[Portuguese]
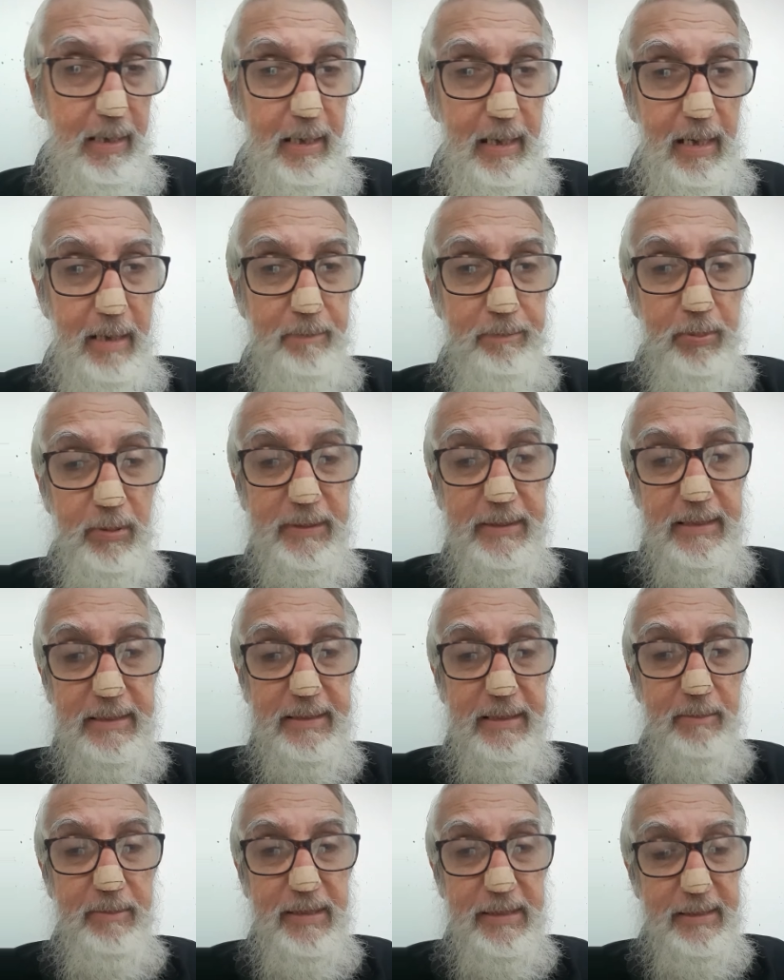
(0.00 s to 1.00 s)
É
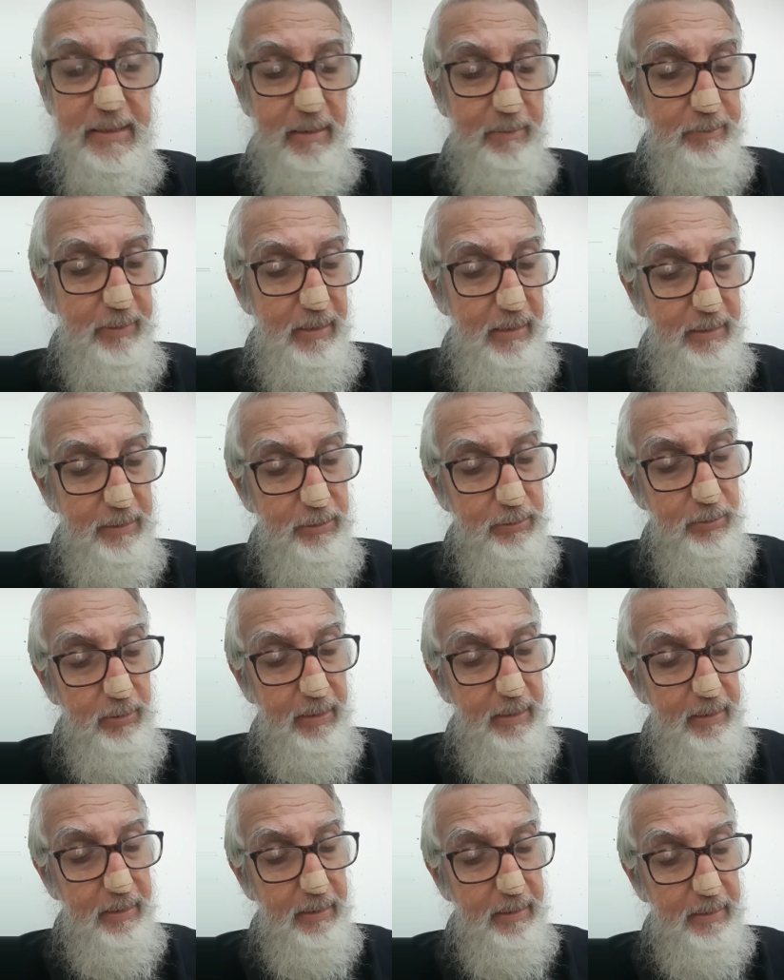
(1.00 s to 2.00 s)
importante também saber a
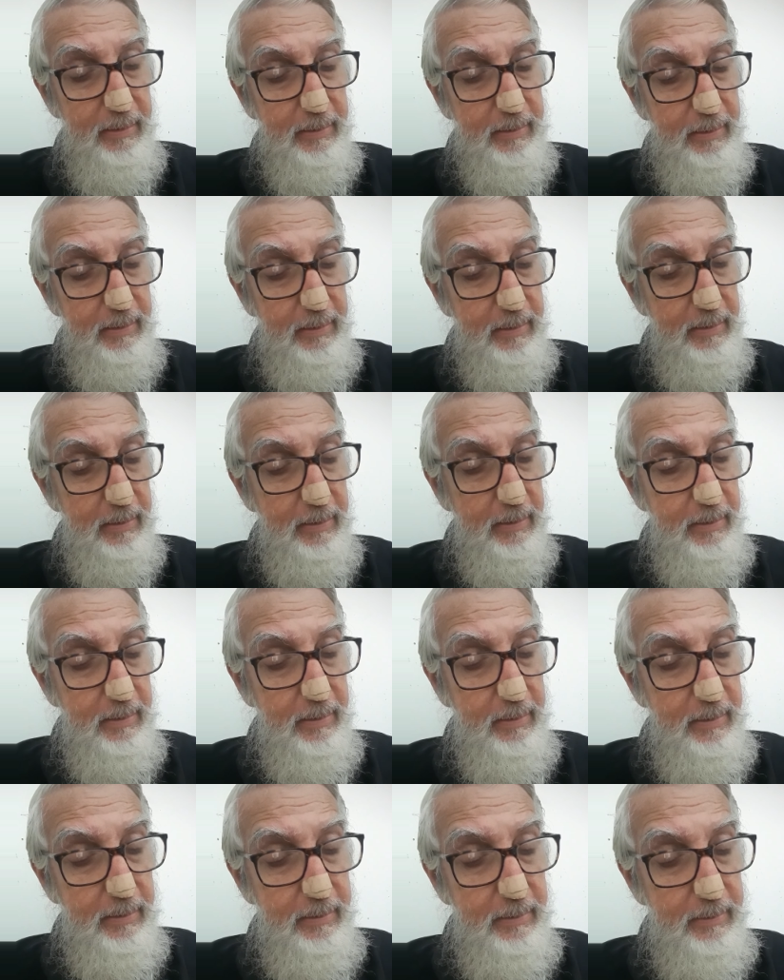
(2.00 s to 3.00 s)
história
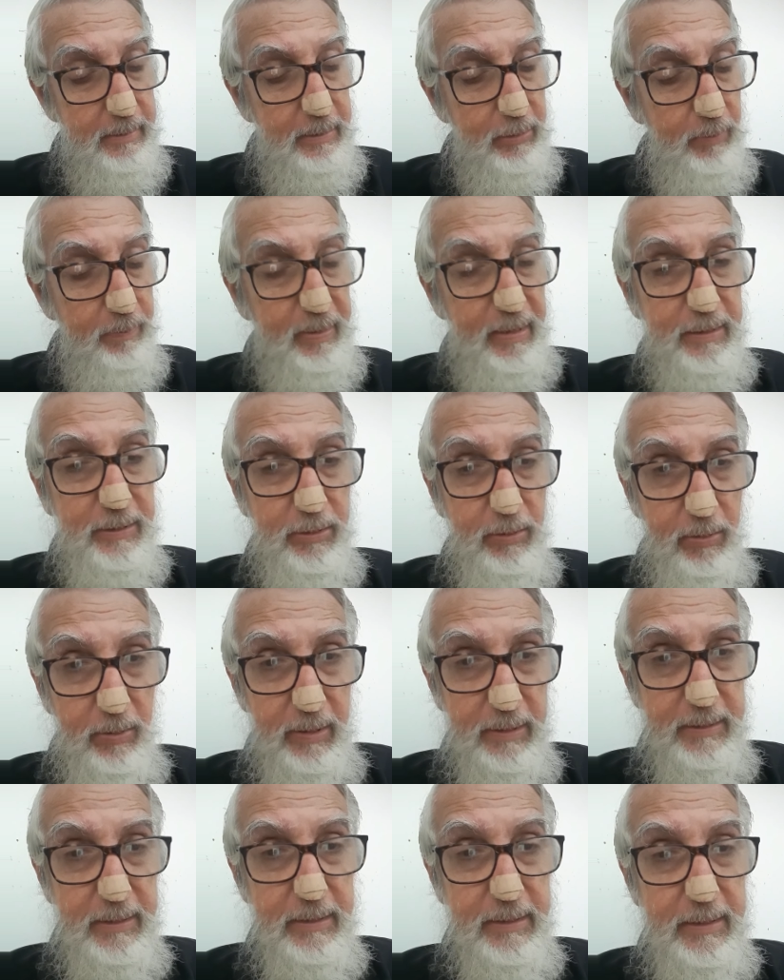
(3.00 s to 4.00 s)
de Alberto
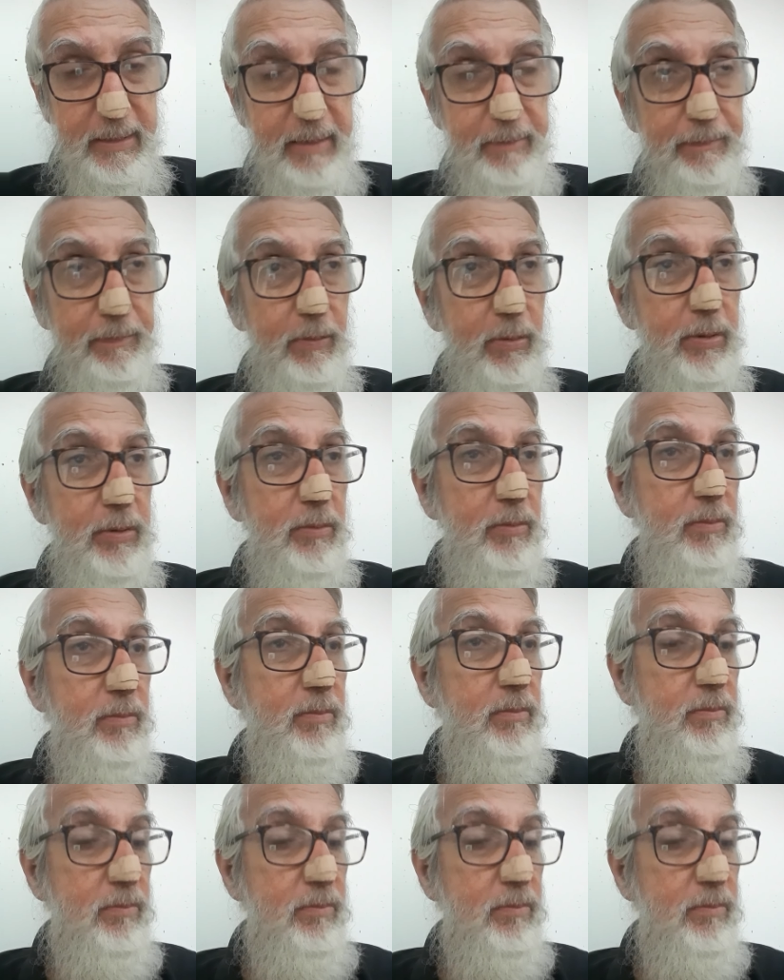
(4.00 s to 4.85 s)
Rochas, que foi um.